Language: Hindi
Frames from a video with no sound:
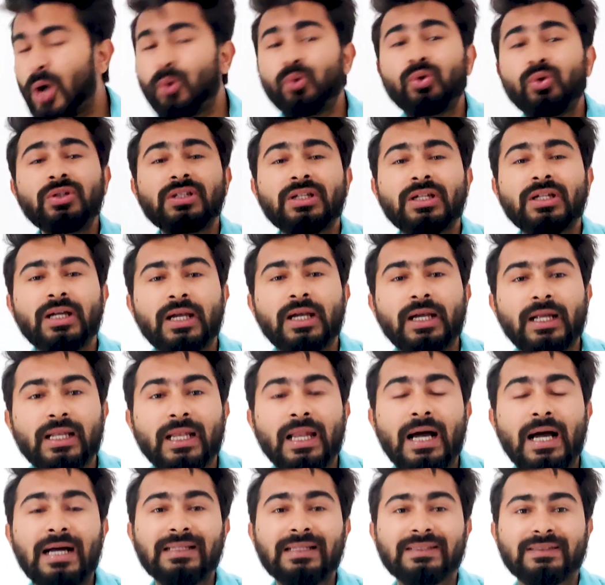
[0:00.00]
आउट
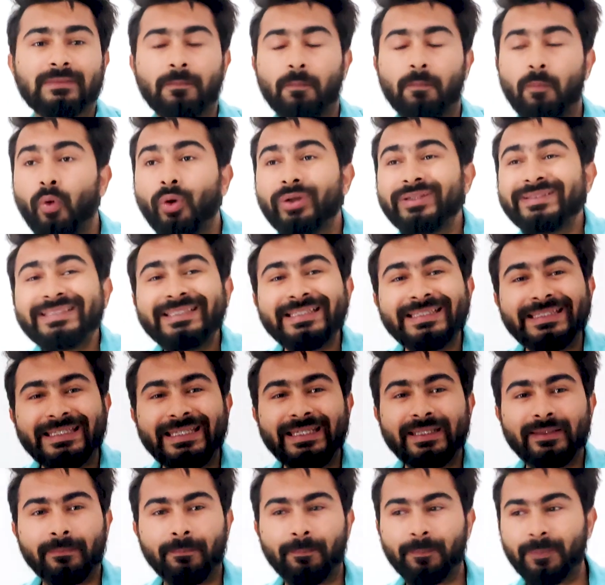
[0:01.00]
क्लास मोइजी
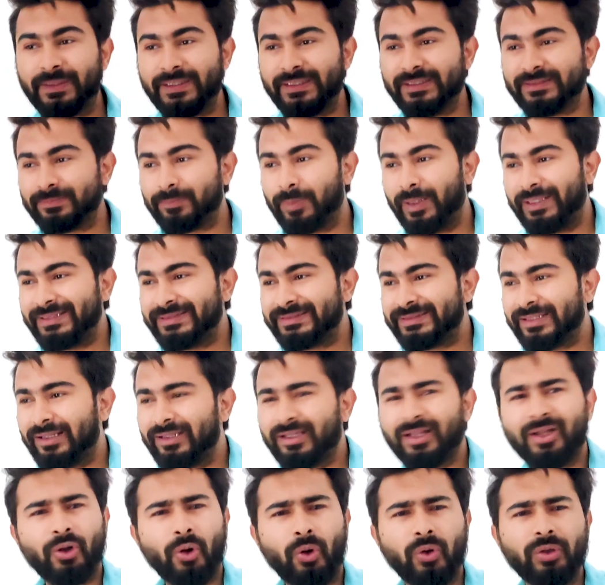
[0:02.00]
किन 20 22
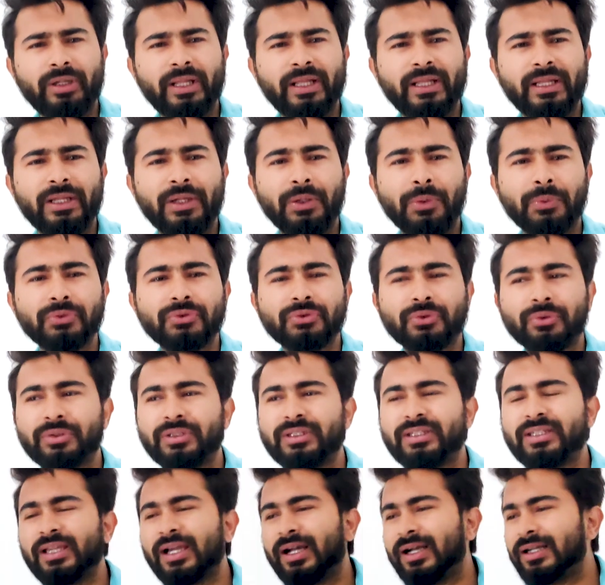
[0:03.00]
साल का लॉन्डे ने उसको
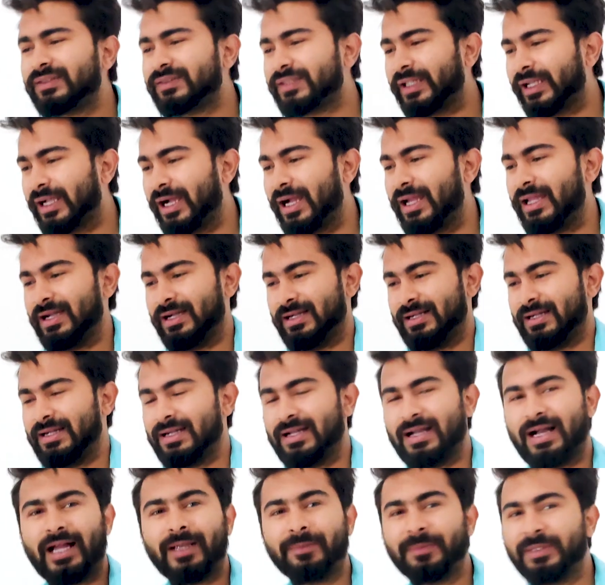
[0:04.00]
क्या छिखाया
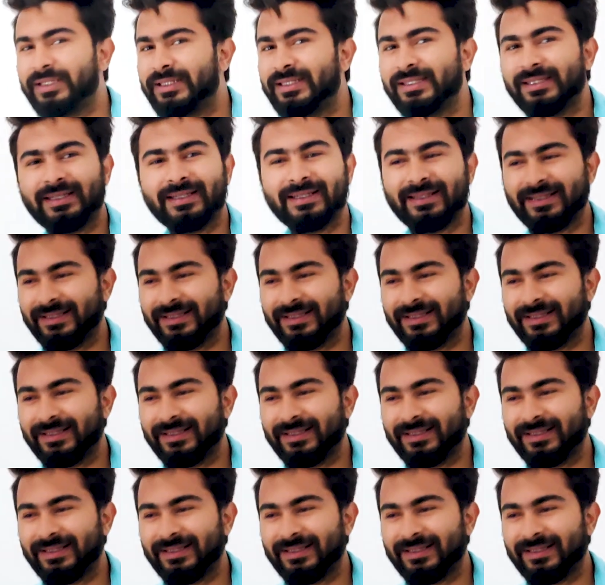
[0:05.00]
आई I मीन mean,